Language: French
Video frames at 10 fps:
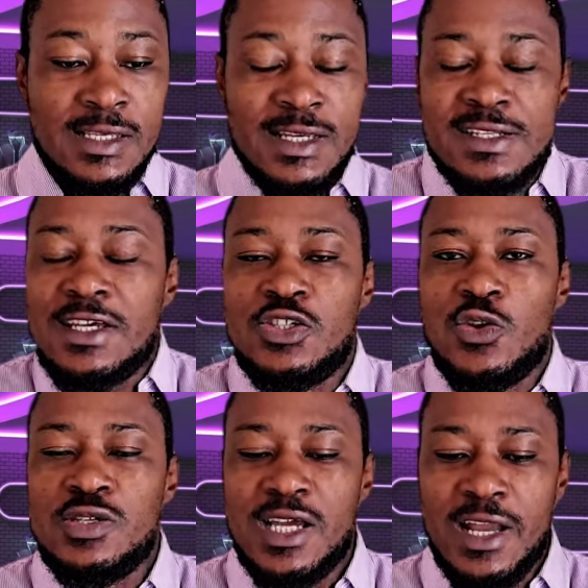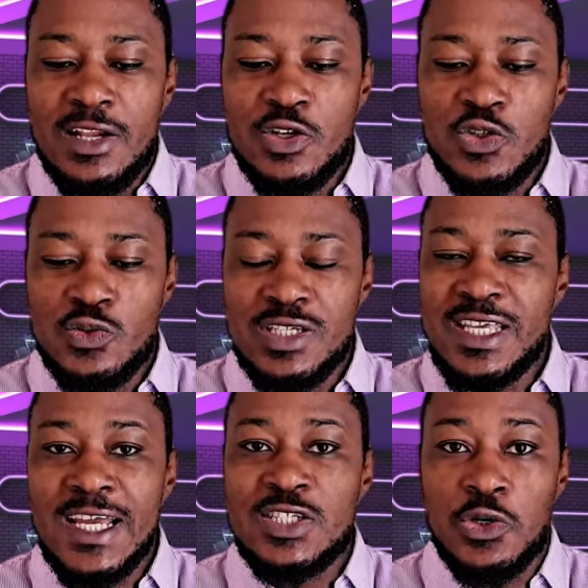Cette question, c'est quelque chose
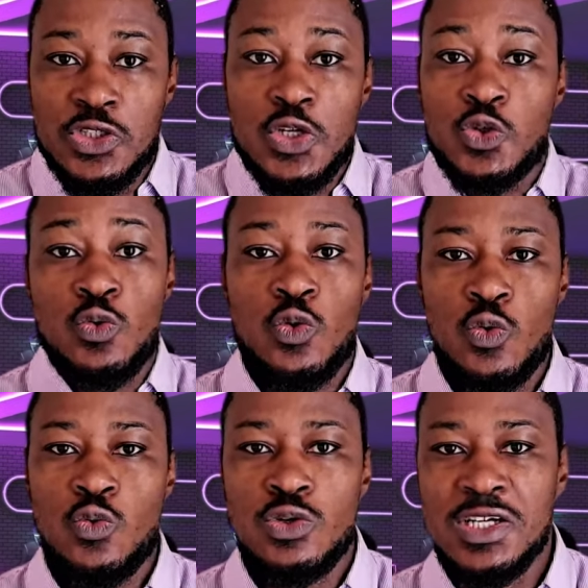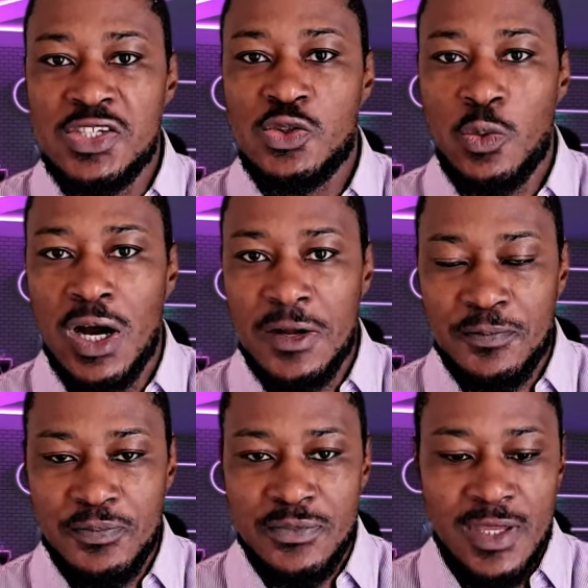qui a changé tout le cours de
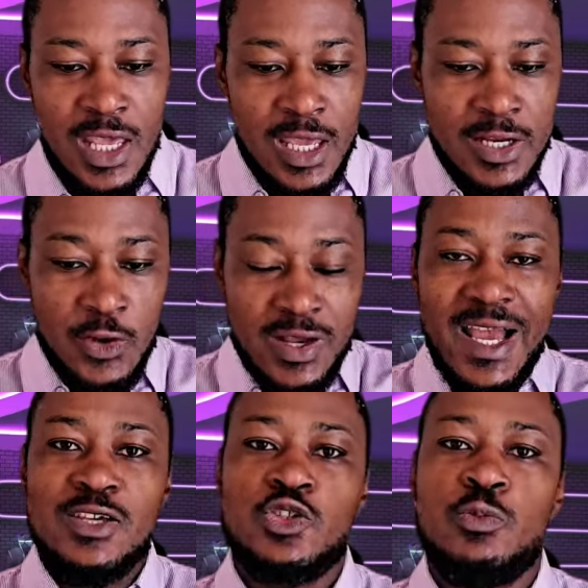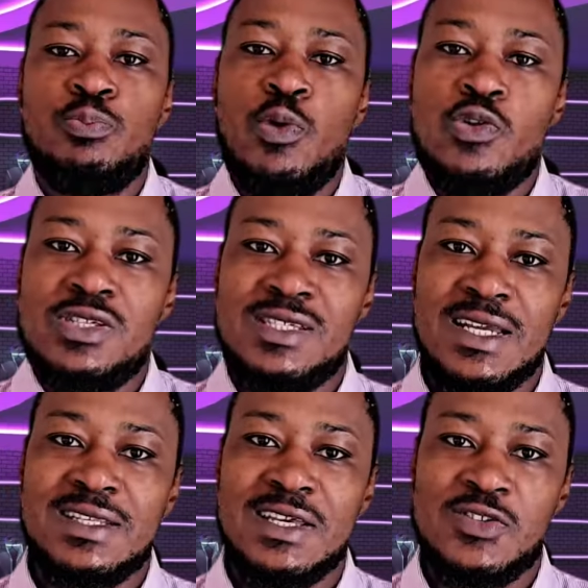l'histoire. Et donc quand il se pose
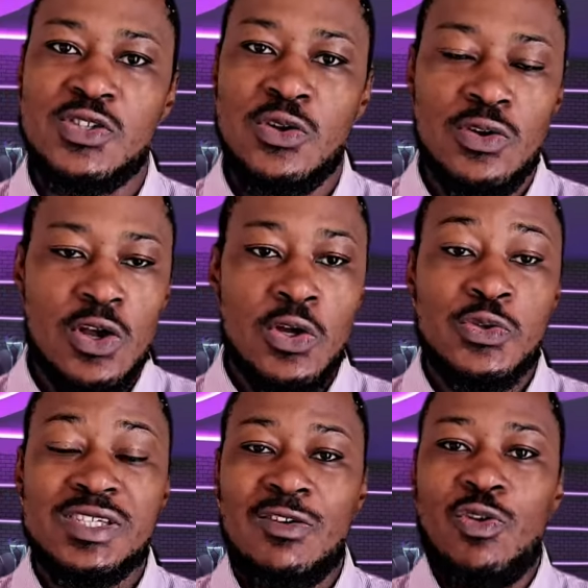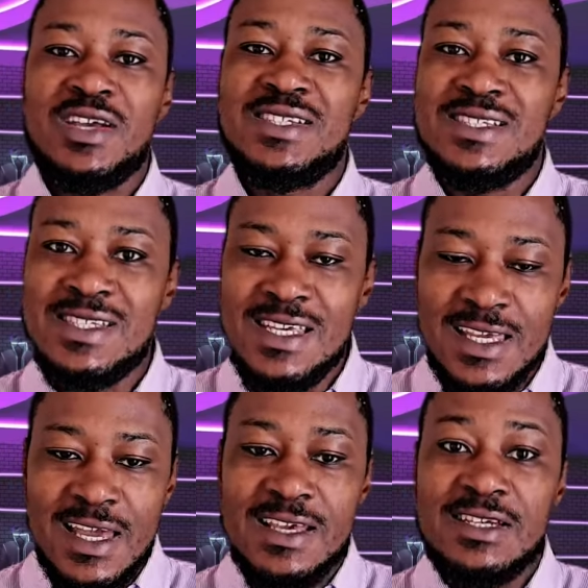cette question de savoir
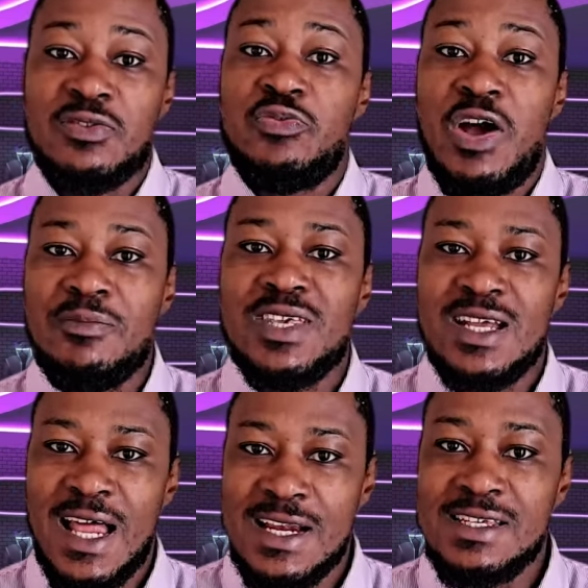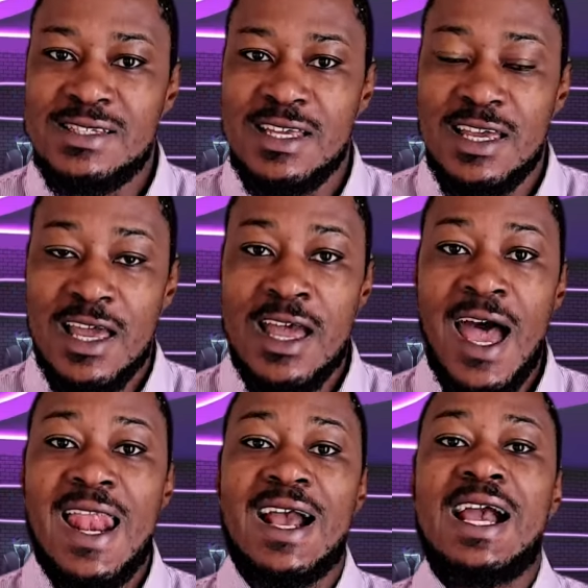si cette femme qu'il a laissée
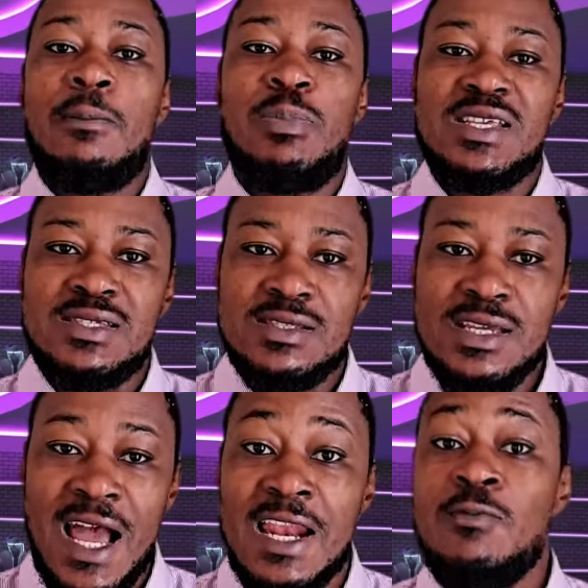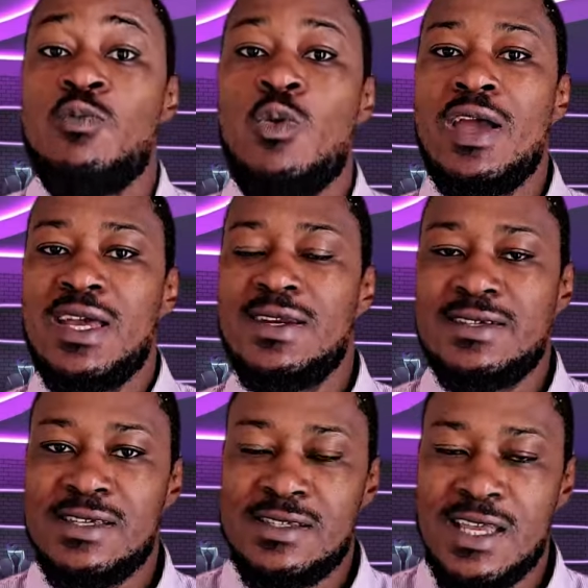a la capacité, a les moyens
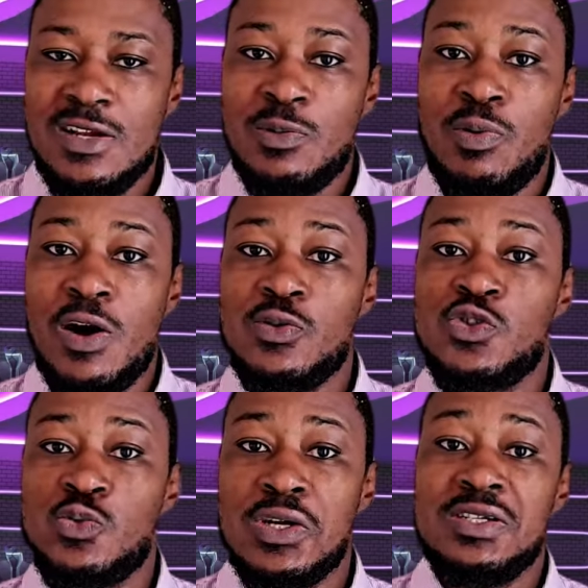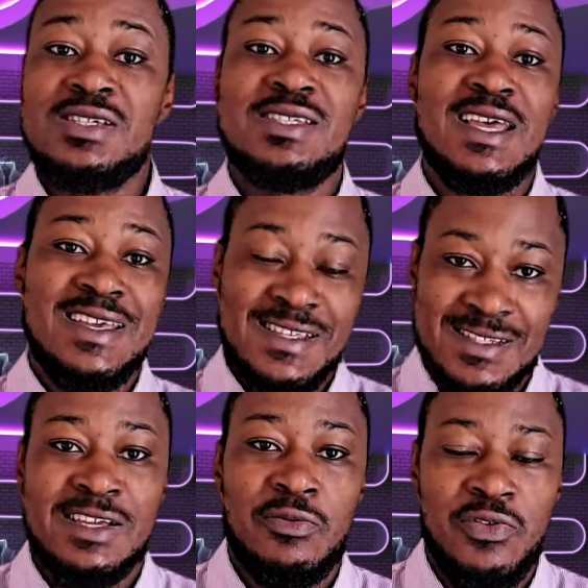nécessaires de prendre soin de ses
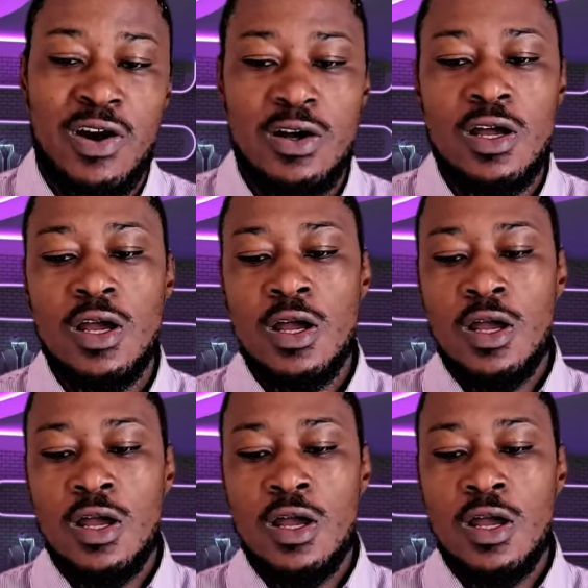enfants,